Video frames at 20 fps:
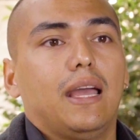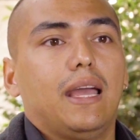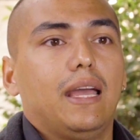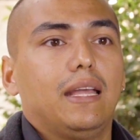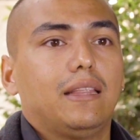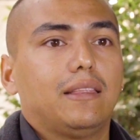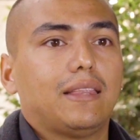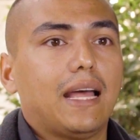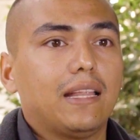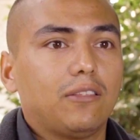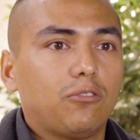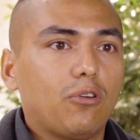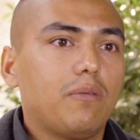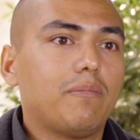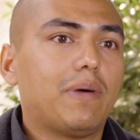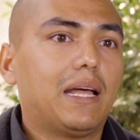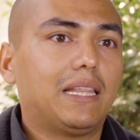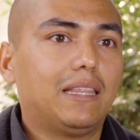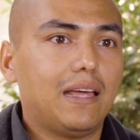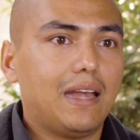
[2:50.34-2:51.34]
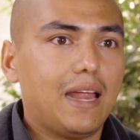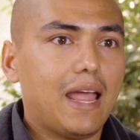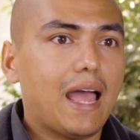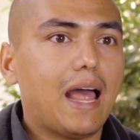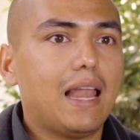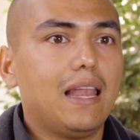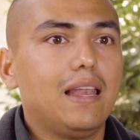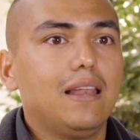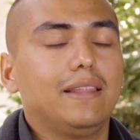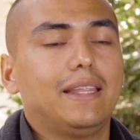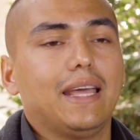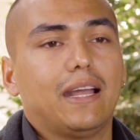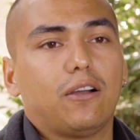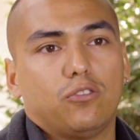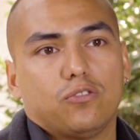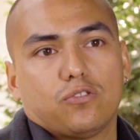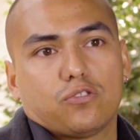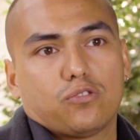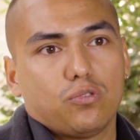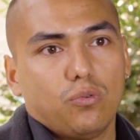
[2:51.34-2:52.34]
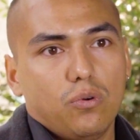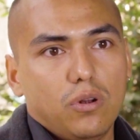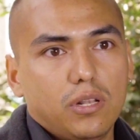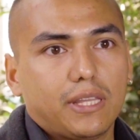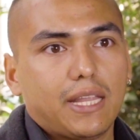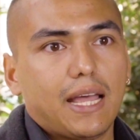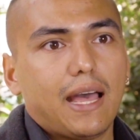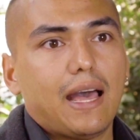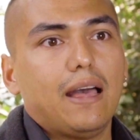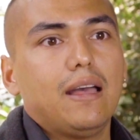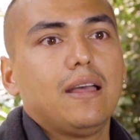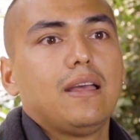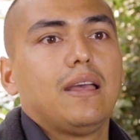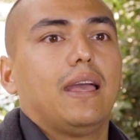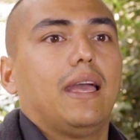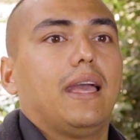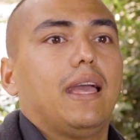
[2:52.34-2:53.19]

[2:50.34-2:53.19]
eh, tanto el material de consulta,